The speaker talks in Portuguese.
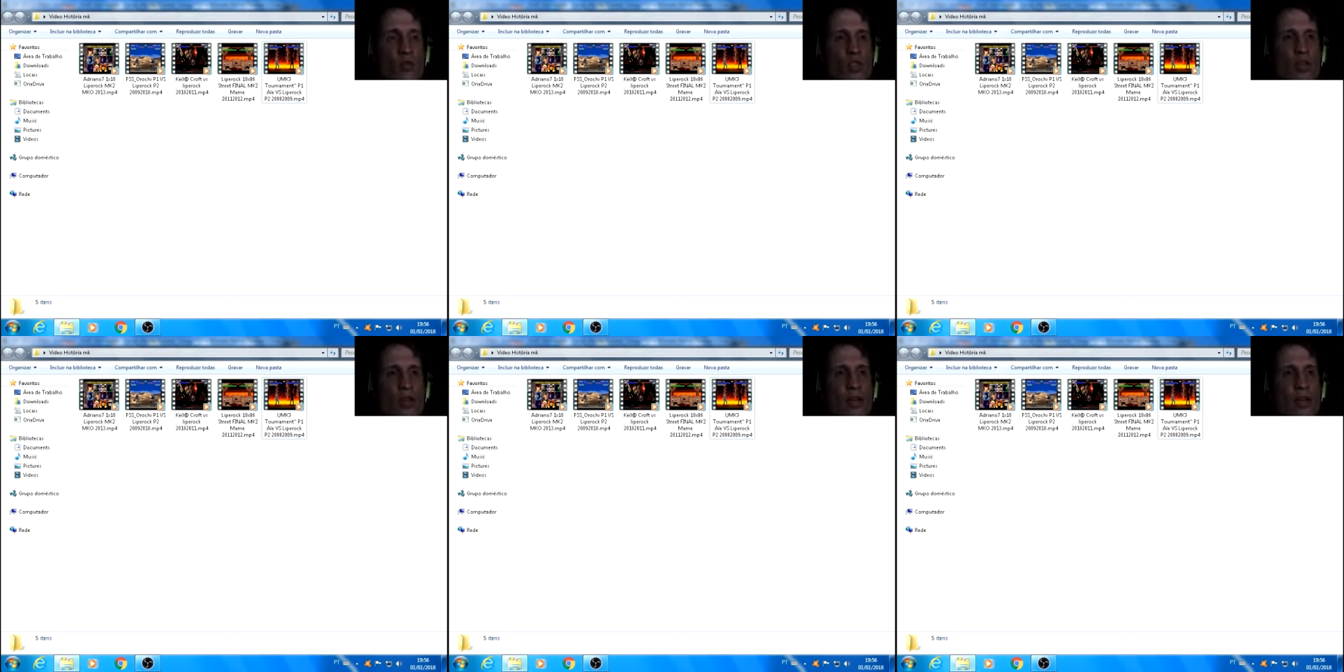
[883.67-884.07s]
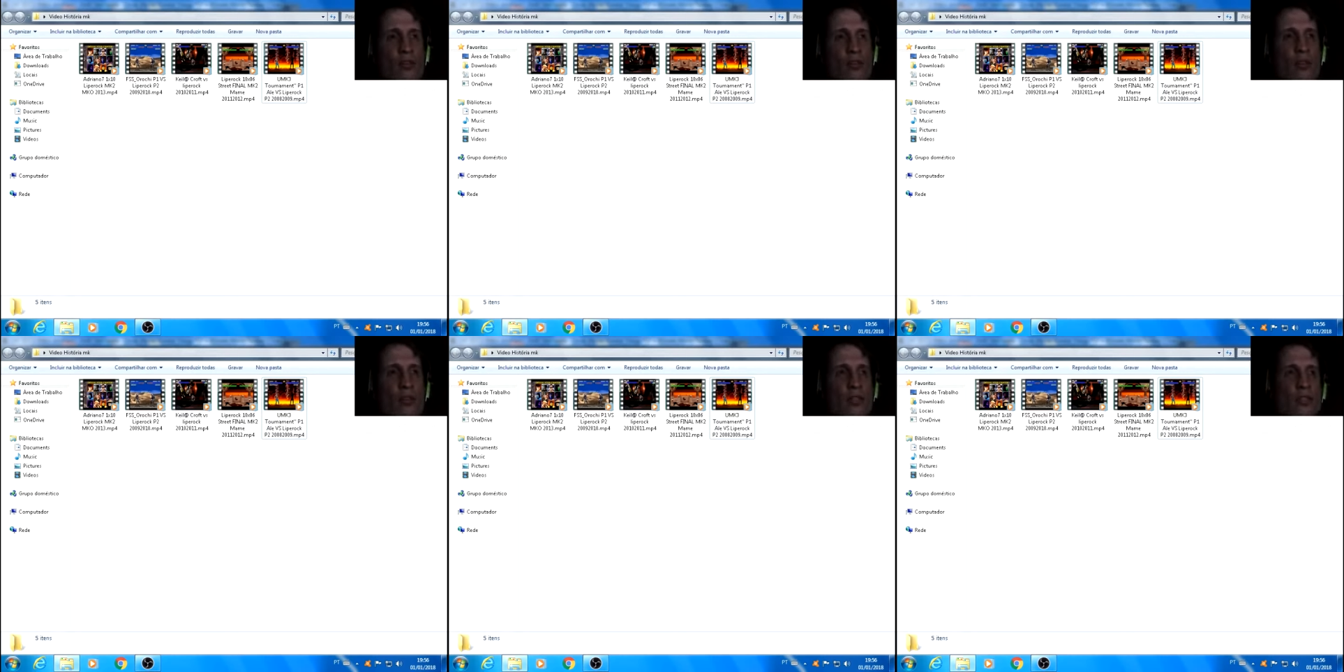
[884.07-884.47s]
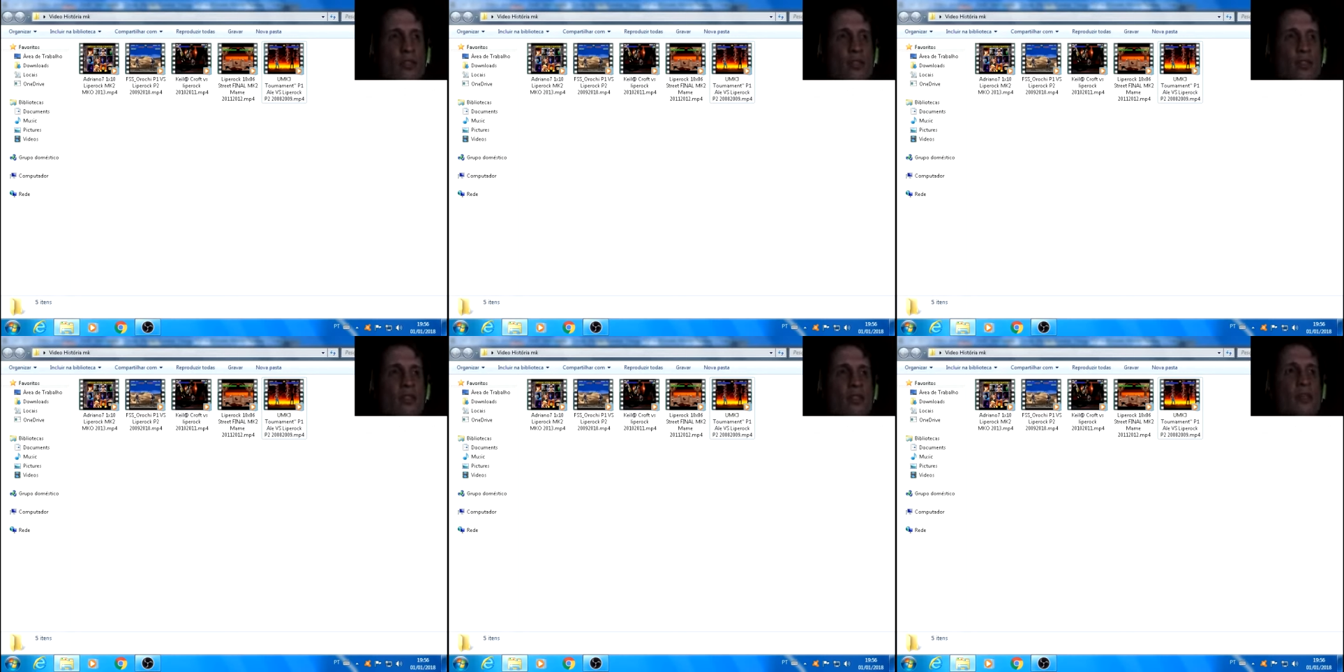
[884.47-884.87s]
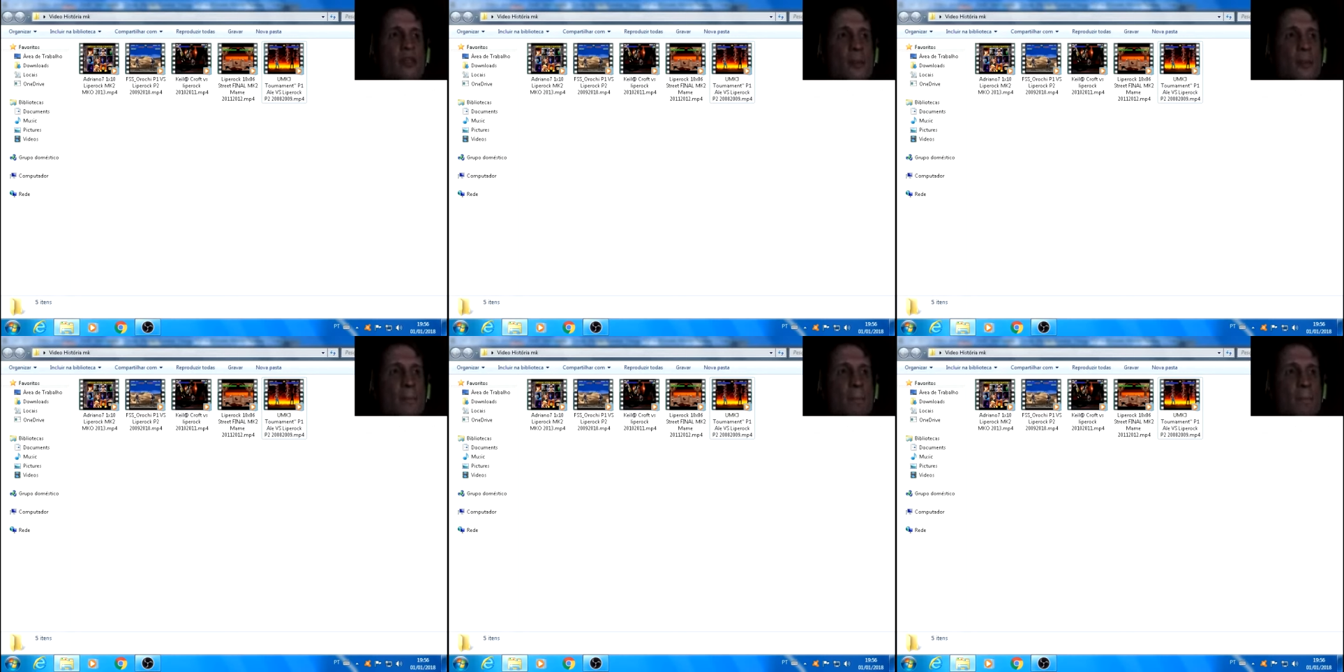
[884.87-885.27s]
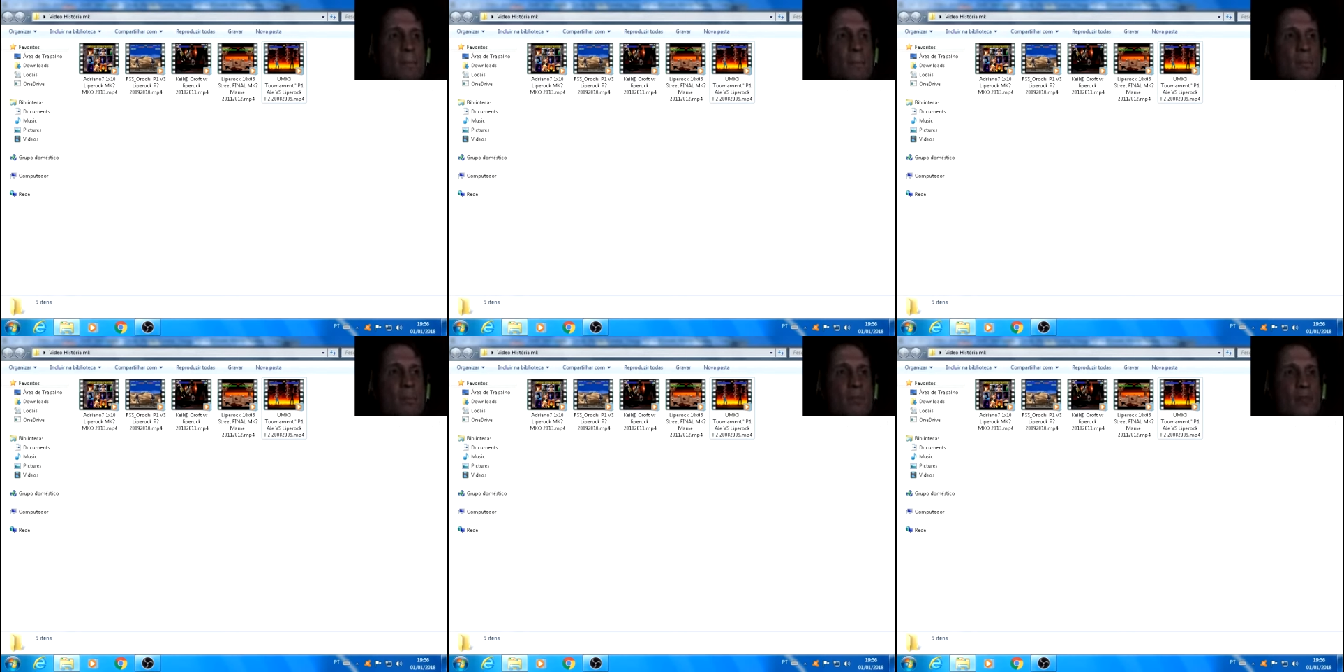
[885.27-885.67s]
jogadores aí,
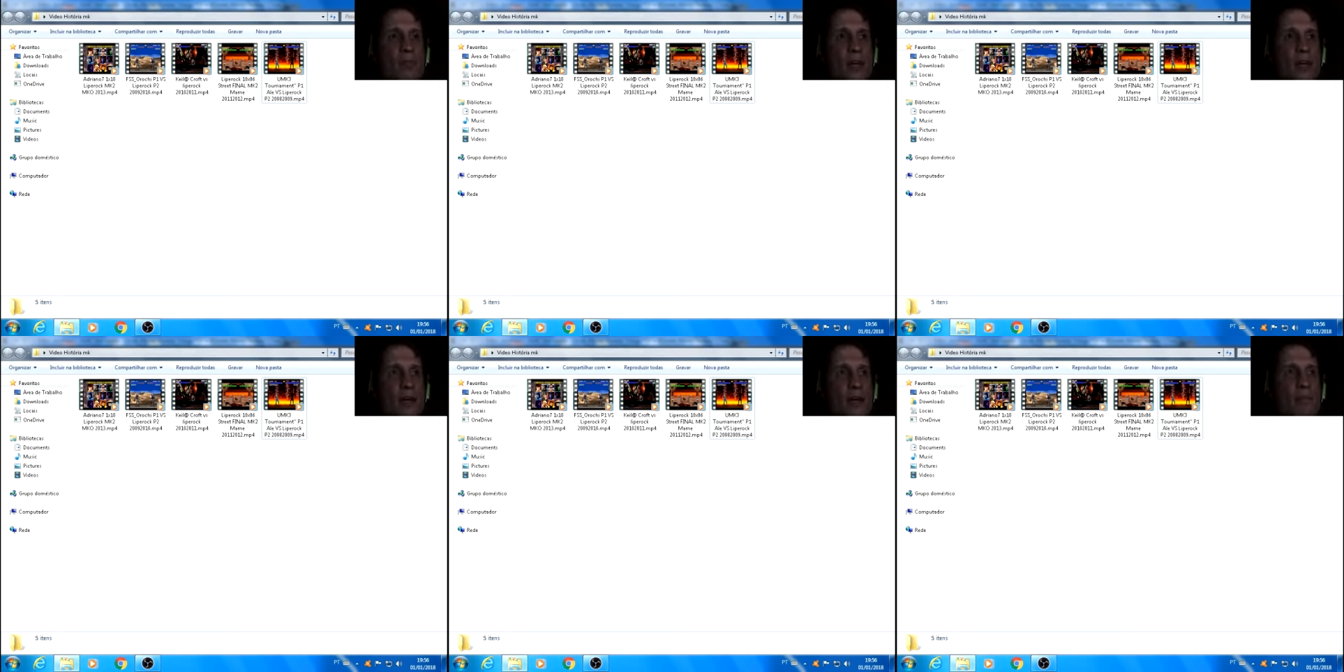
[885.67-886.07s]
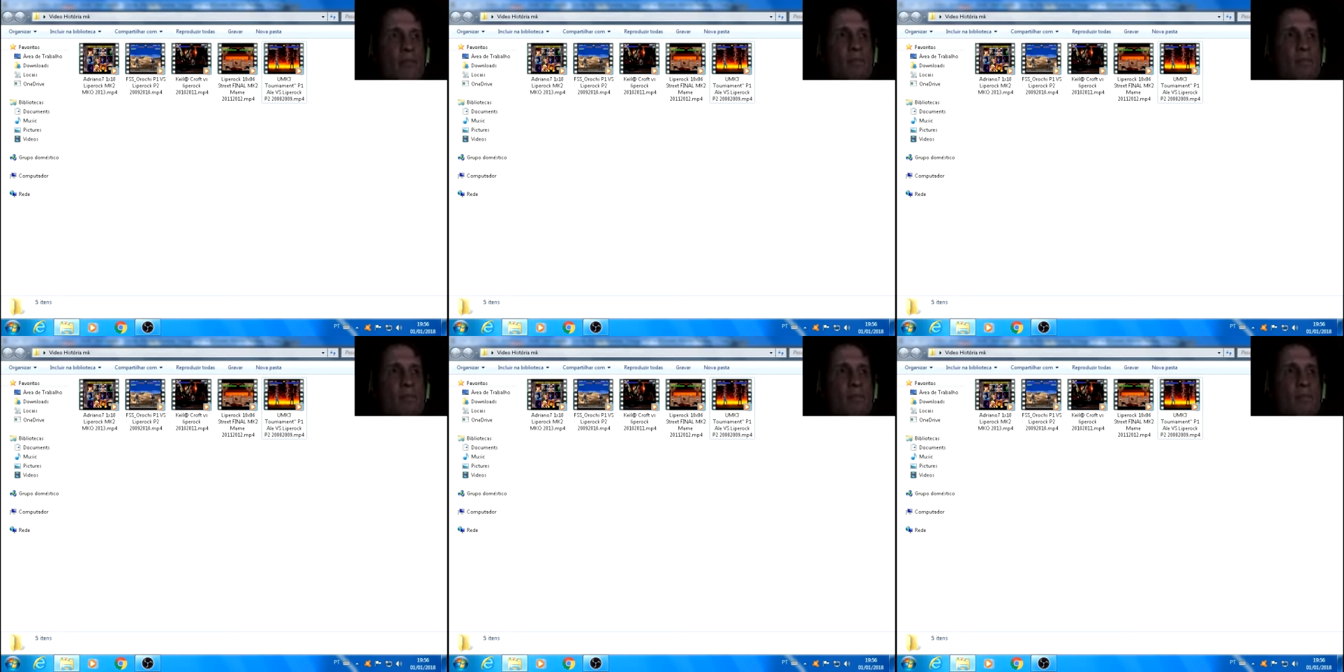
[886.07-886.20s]
tá?